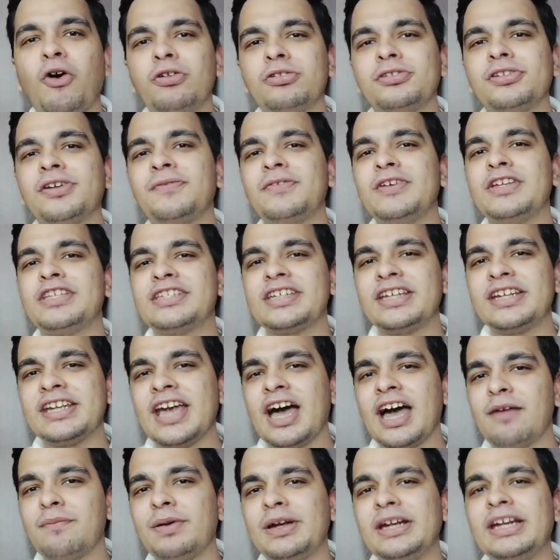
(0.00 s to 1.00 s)
कौन सा फीचर
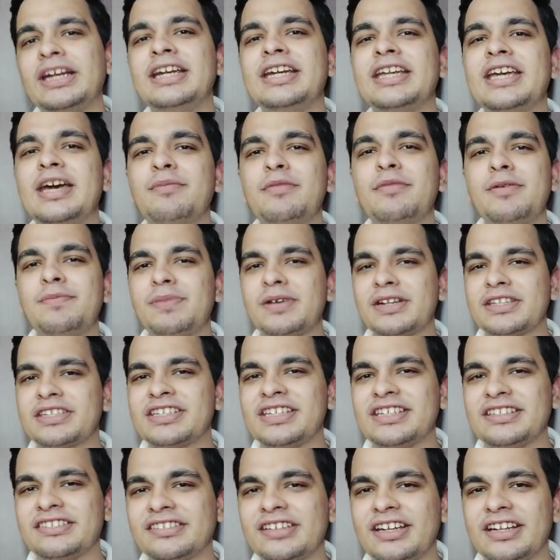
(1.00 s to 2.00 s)
यहाँ पर इंडिया में
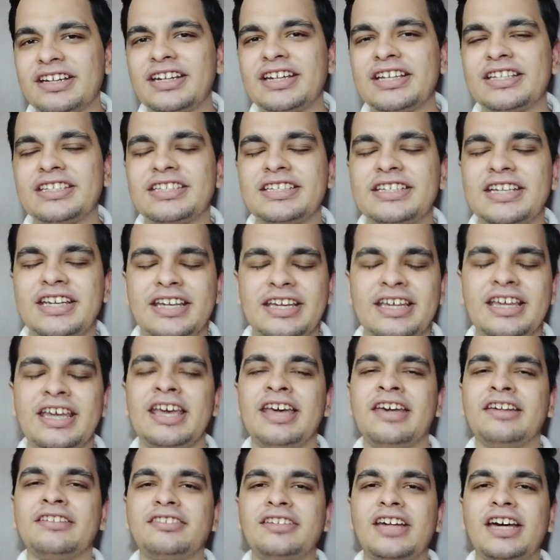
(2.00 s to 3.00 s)
परचेज करना चाहिए
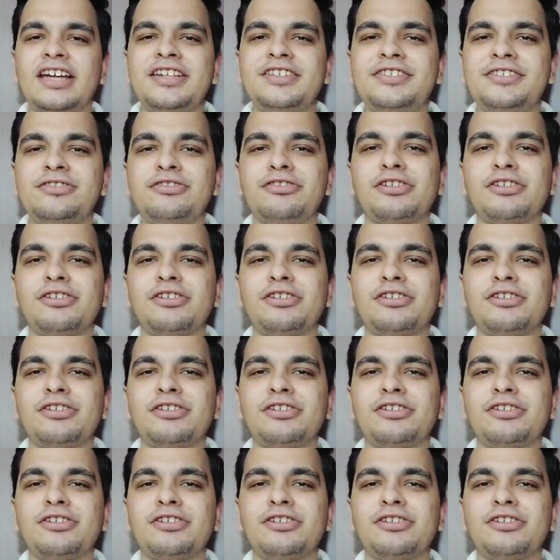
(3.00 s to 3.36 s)
सारी